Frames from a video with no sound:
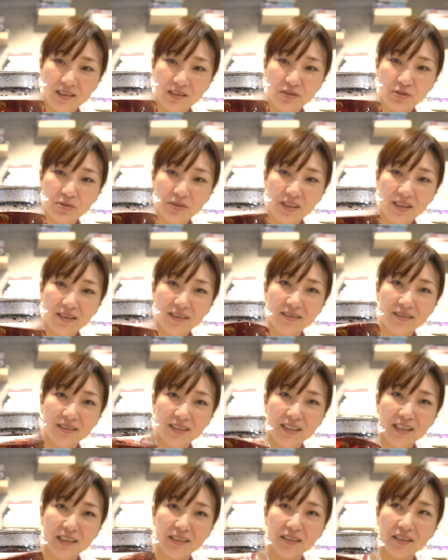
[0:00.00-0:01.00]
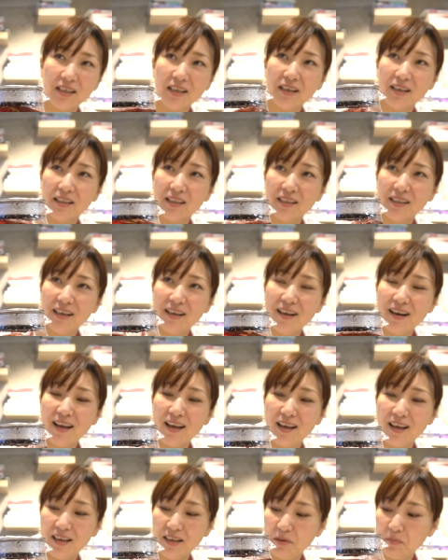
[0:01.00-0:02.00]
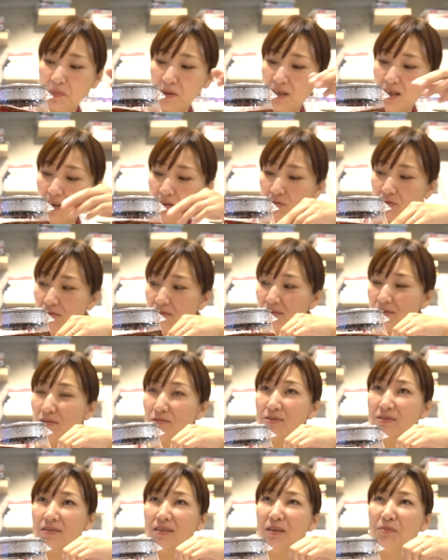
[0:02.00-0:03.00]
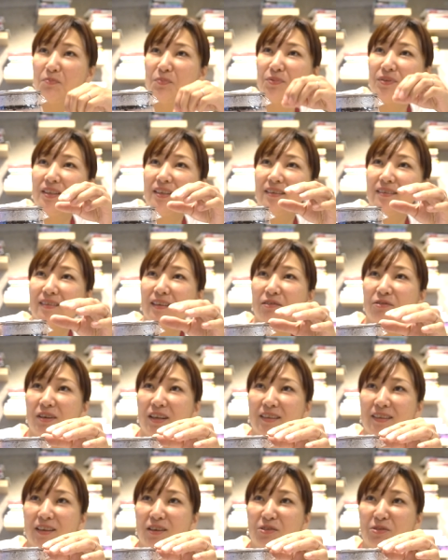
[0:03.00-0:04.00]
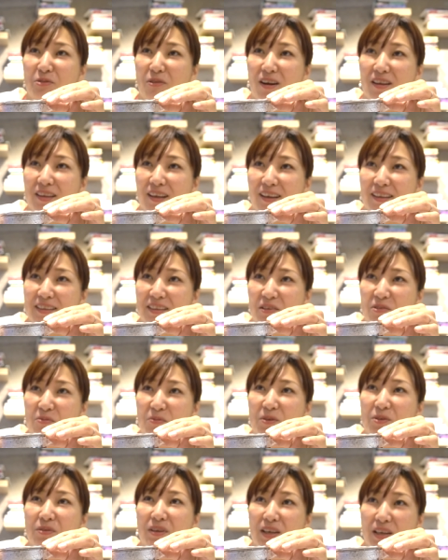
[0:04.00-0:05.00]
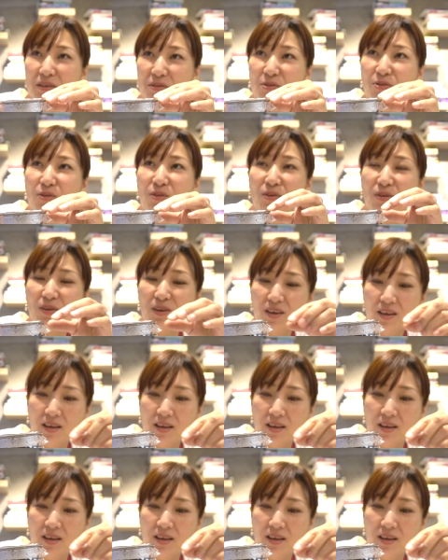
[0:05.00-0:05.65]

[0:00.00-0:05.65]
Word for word: 女性が好きなんじゃないかな。だからやっぱりあのローズヒップティーって売れてるのかなって思うんだけど。